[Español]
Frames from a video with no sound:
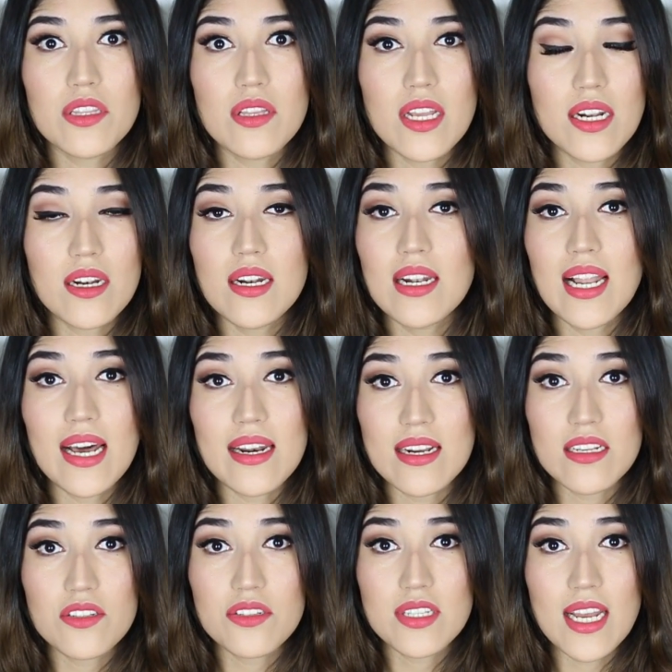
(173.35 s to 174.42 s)
en, las
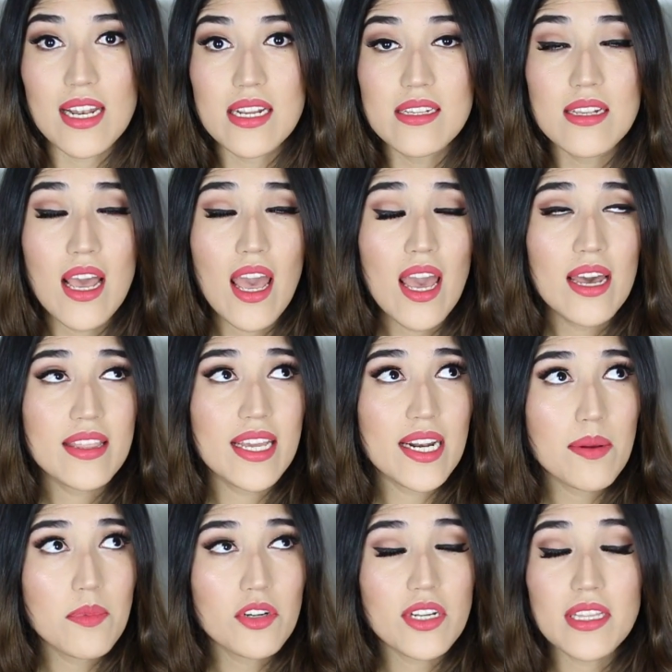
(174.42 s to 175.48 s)
redes sociales
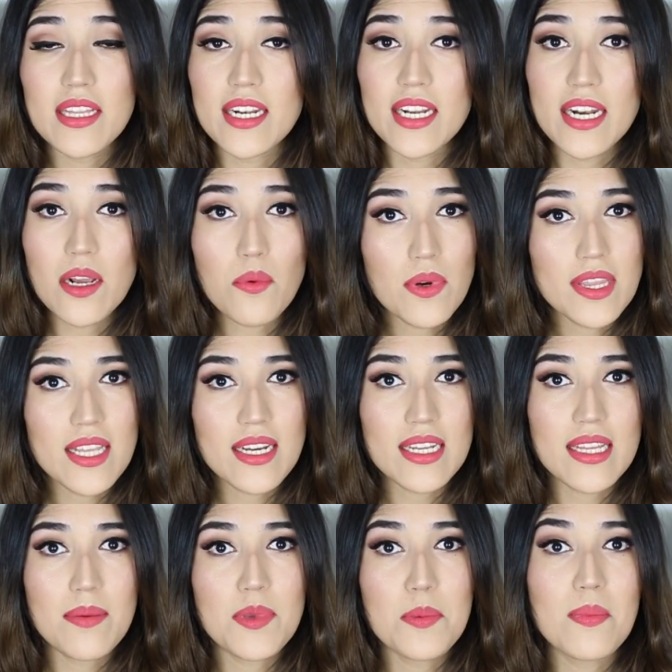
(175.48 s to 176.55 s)
tenemos que tener en cuenta que
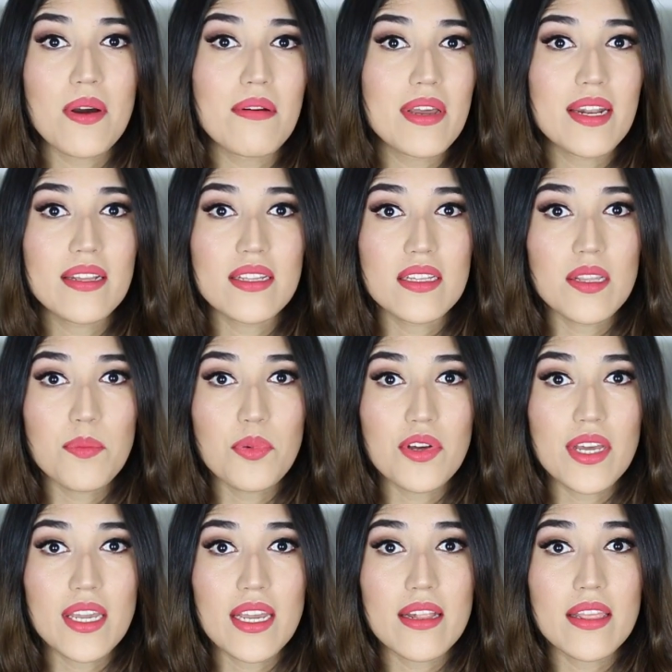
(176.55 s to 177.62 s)
también va a haber este tipo
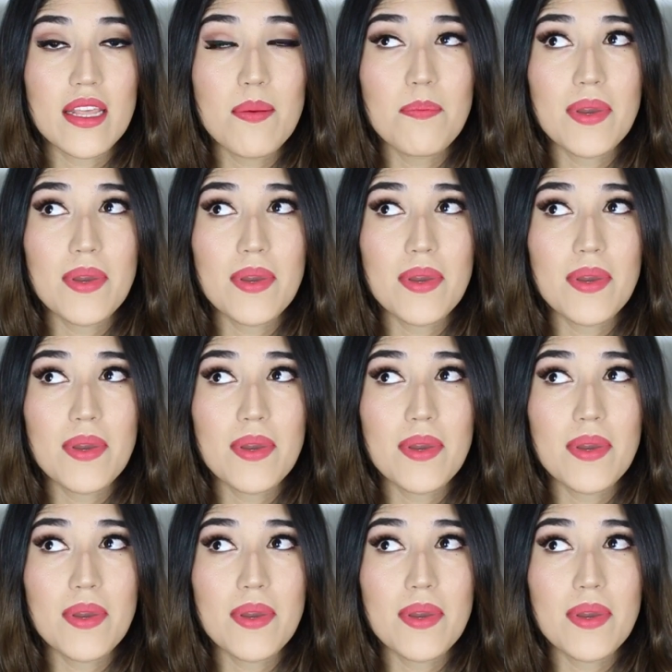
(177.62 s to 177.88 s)
de gente,